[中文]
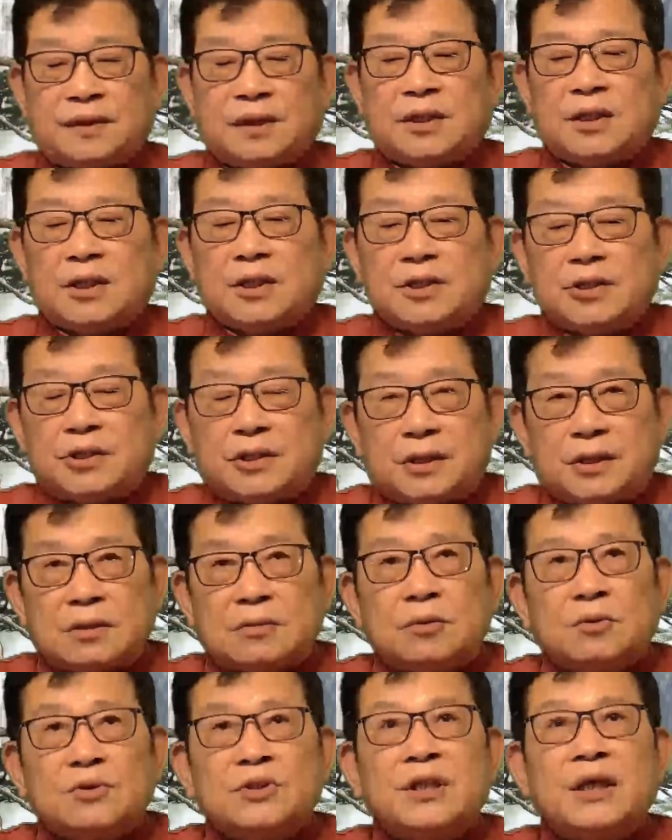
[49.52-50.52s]
史
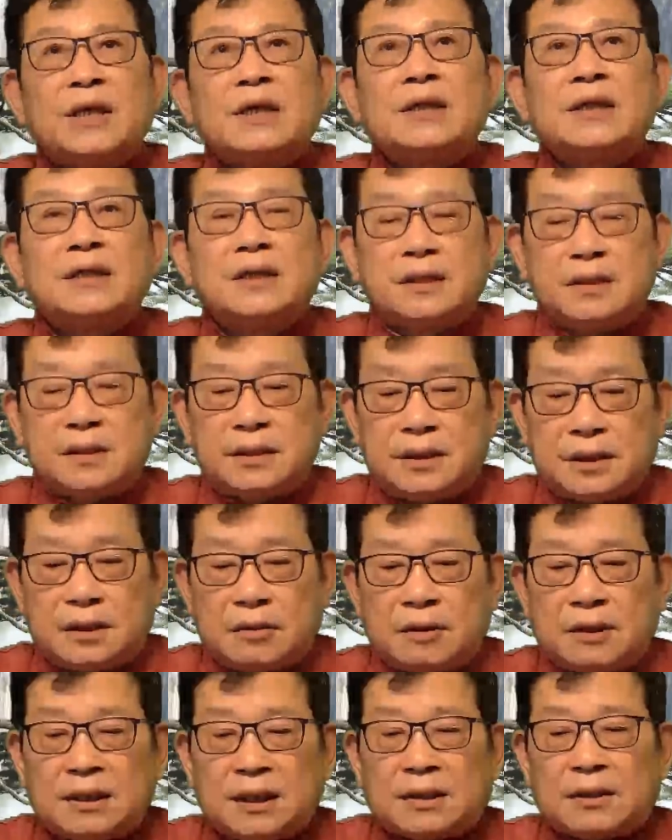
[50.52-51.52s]
无前例的社
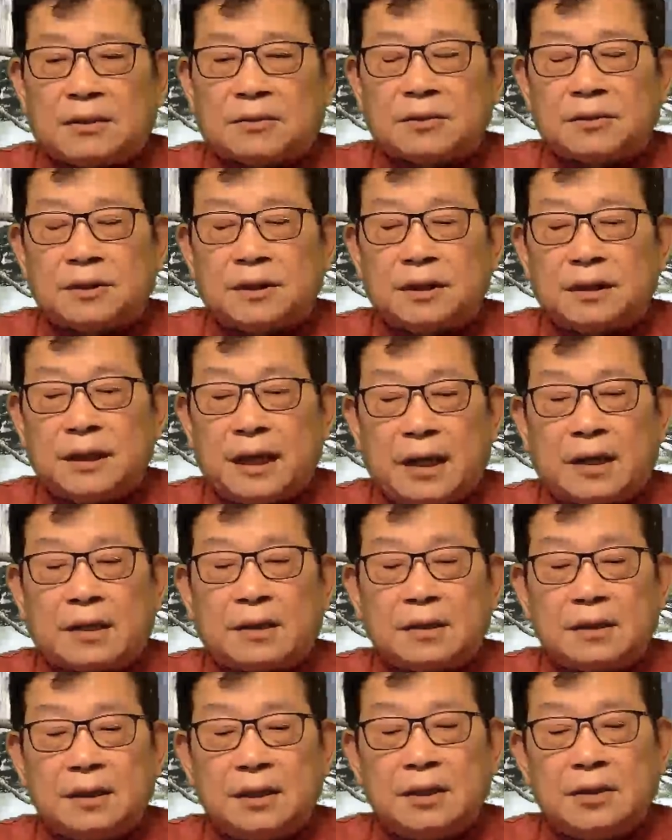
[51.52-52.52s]
会大倒退，然而
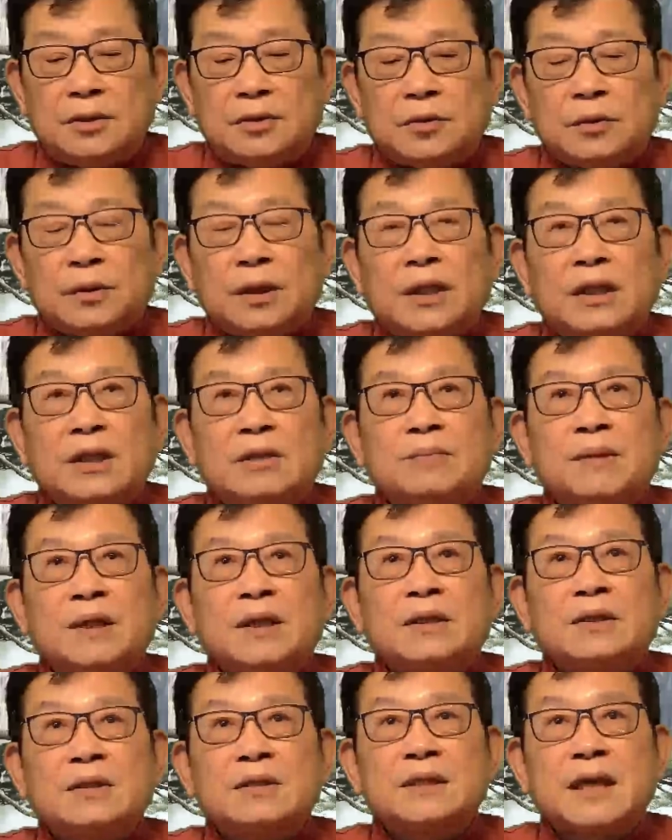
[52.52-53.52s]
印度的噩梦
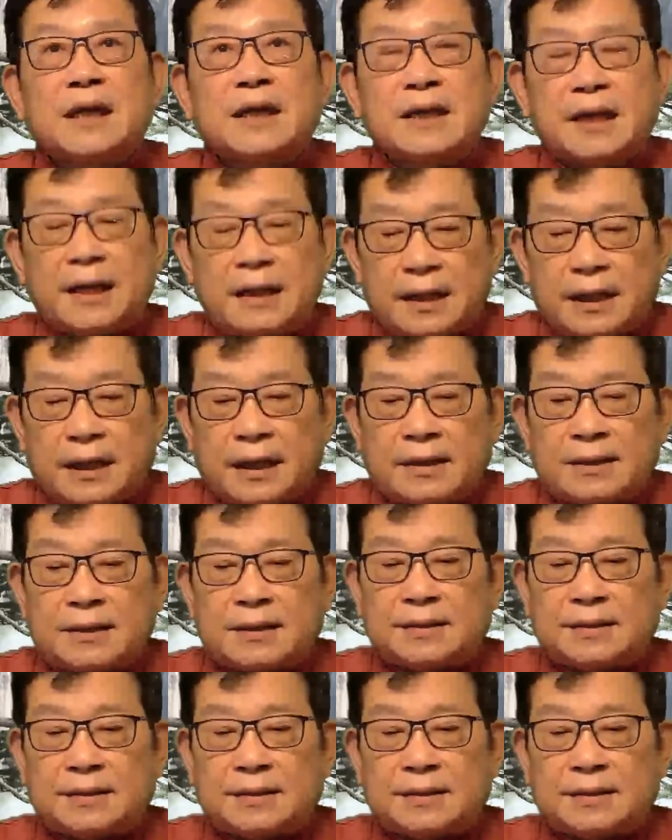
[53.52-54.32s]
才刚刚开始。